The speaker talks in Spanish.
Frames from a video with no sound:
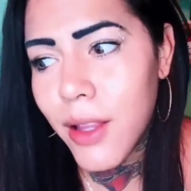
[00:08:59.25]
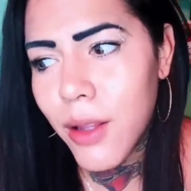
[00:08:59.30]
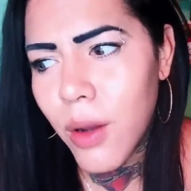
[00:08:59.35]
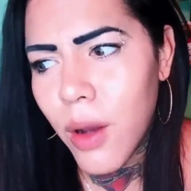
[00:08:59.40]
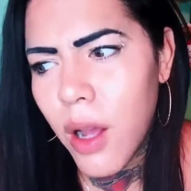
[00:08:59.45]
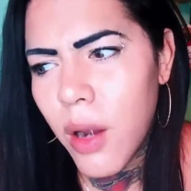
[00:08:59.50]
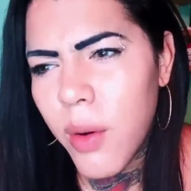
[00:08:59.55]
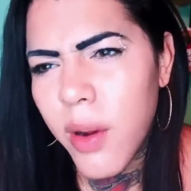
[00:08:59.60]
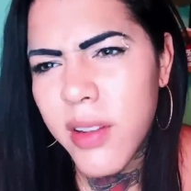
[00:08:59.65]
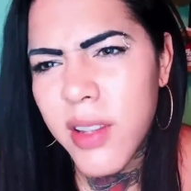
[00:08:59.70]
¿No?
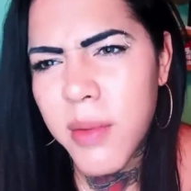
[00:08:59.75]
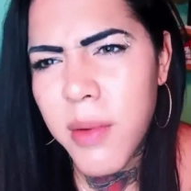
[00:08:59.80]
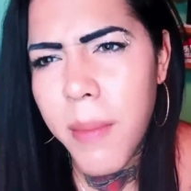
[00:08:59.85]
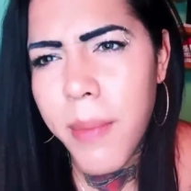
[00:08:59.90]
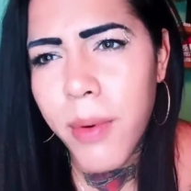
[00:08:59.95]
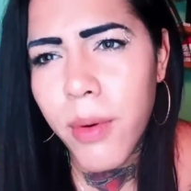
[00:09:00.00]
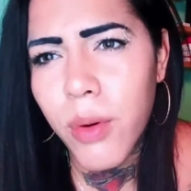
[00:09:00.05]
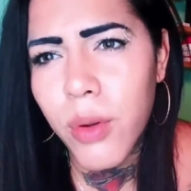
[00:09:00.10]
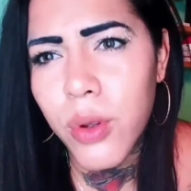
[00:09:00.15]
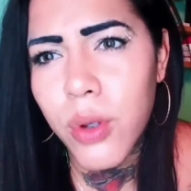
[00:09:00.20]
Algo así me
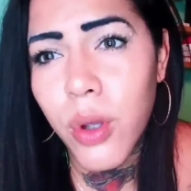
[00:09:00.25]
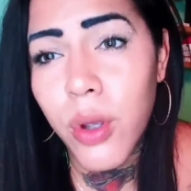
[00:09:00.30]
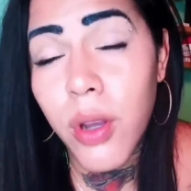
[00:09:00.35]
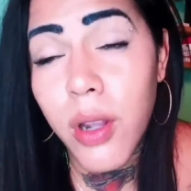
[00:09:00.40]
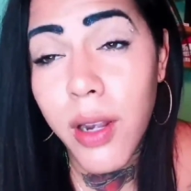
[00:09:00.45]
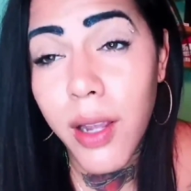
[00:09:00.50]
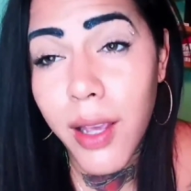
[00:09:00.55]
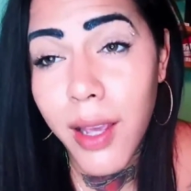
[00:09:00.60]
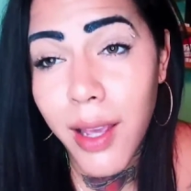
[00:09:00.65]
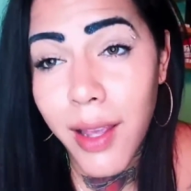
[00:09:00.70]
preguntó, yo
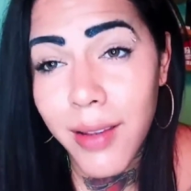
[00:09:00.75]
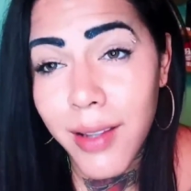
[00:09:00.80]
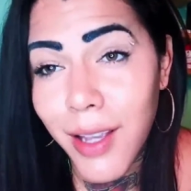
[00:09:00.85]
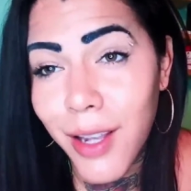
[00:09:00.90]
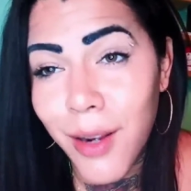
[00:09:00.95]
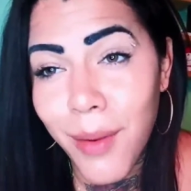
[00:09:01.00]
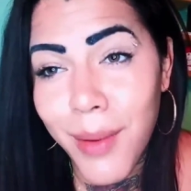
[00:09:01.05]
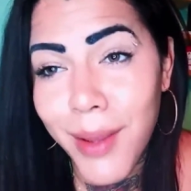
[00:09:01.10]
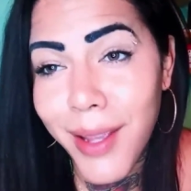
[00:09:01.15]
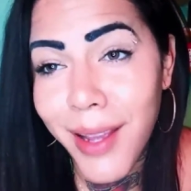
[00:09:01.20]
le dije, es que
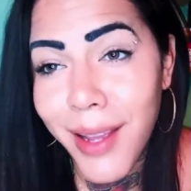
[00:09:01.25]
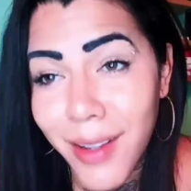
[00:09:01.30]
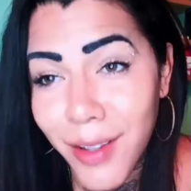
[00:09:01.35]
no me